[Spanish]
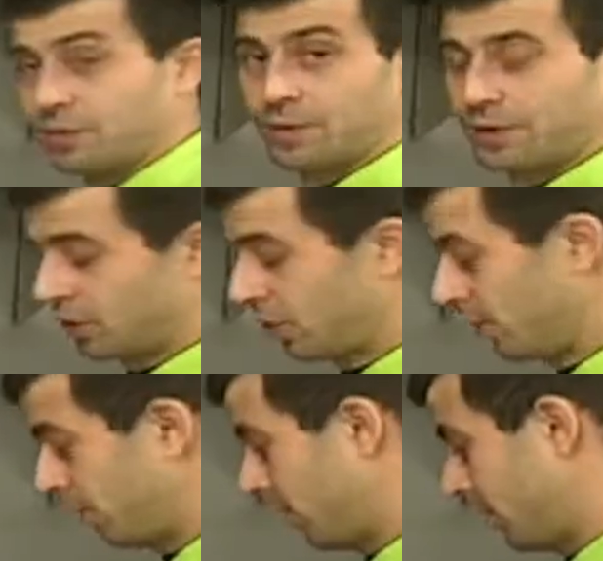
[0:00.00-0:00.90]

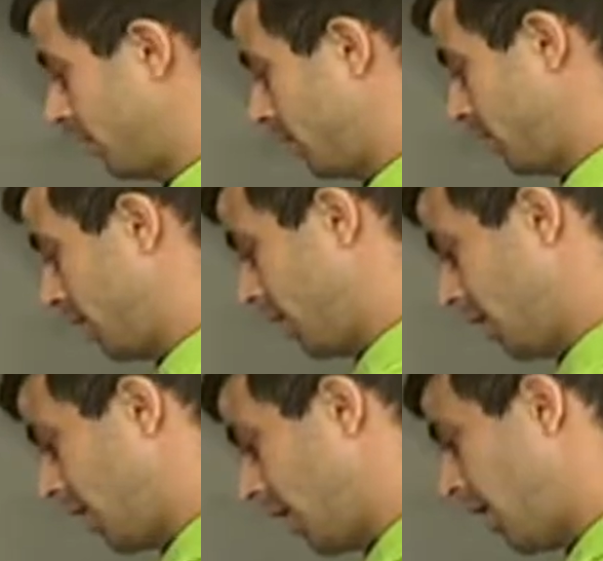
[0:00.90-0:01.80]
pimiento
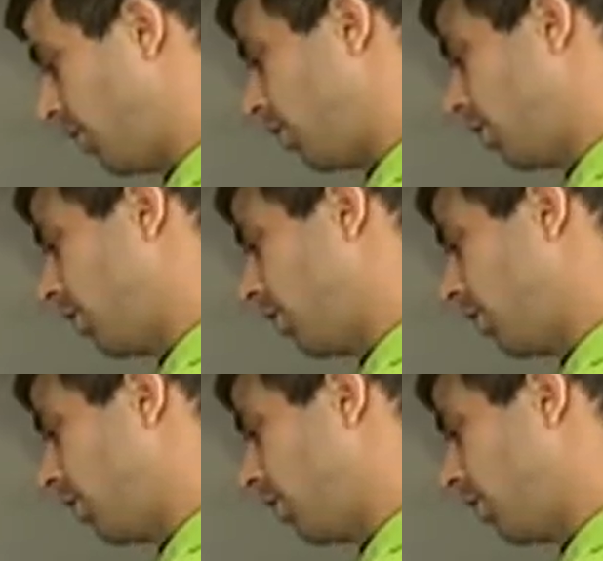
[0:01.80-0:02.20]
y el jamón.